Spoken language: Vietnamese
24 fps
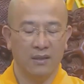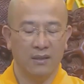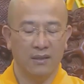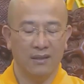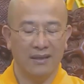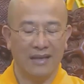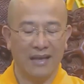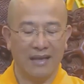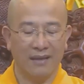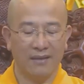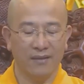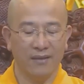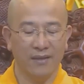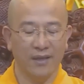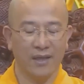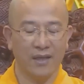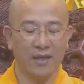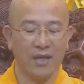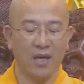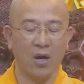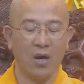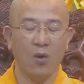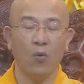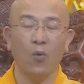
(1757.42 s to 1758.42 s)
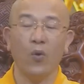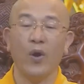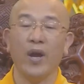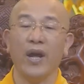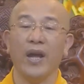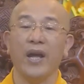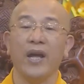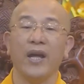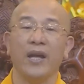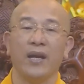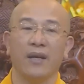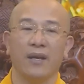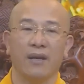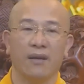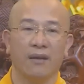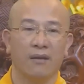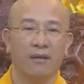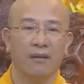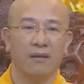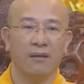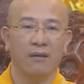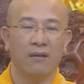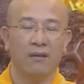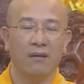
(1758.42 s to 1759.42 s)
là người cấu ế,
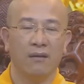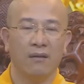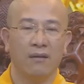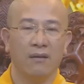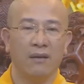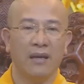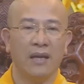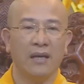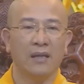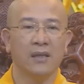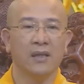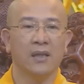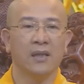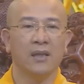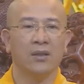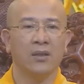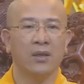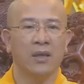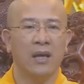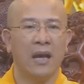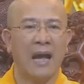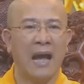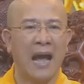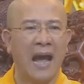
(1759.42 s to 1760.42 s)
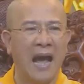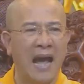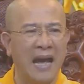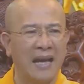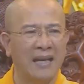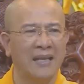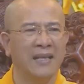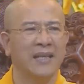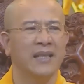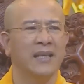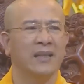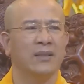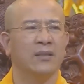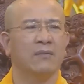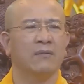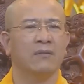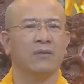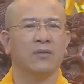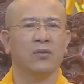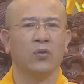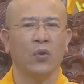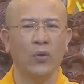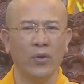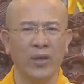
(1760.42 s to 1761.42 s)
là người hạ liệt,
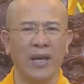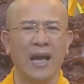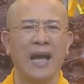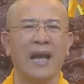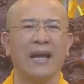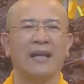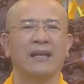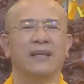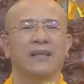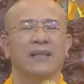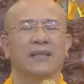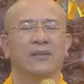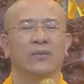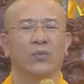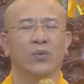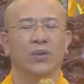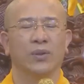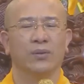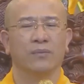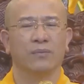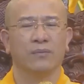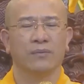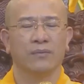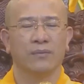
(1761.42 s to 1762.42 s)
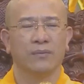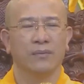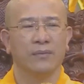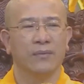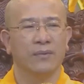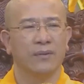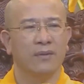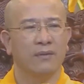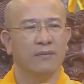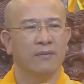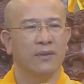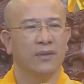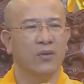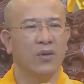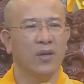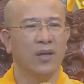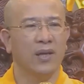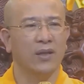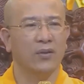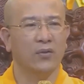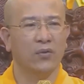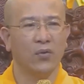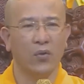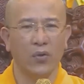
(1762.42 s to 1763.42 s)
tối hạ liệt luôn. Phật nói
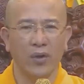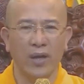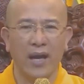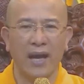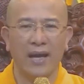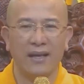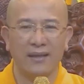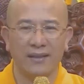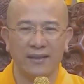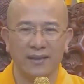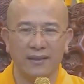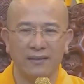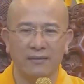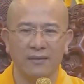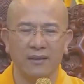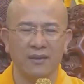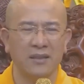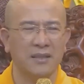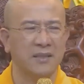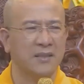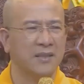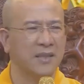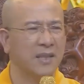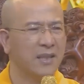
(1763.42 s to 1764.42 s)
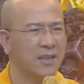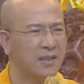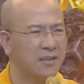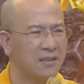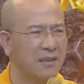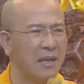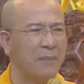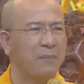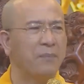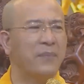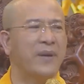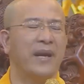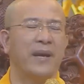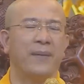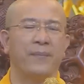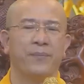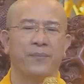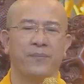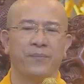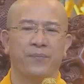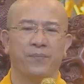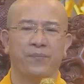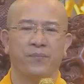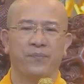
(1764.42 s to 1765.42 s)
là tối hạ liệt, tức là rất thấp kém,
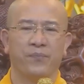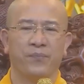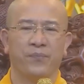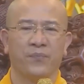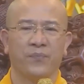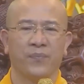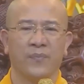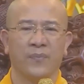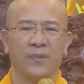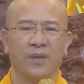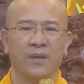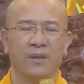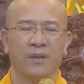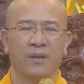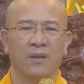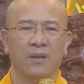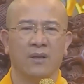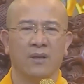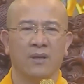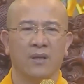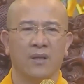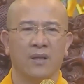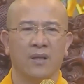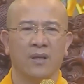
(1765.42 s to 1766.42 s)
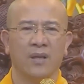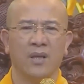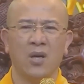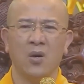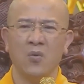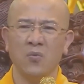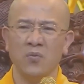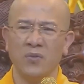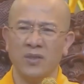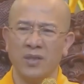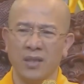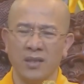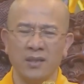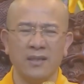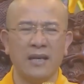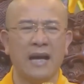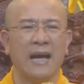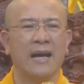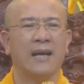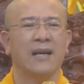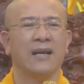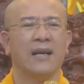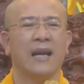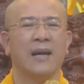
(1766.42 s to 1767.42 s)
không xứng
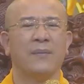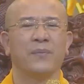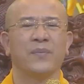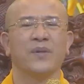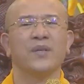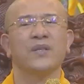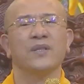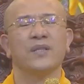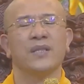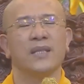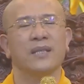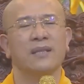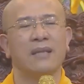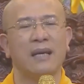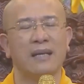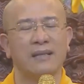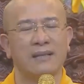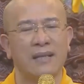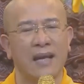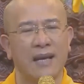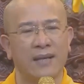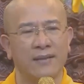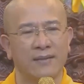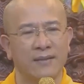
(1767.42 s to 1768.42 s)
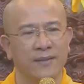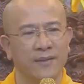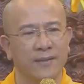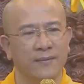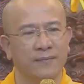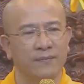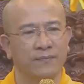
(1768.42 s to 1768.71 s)
đáng làm cư sĩ tại gia nữa.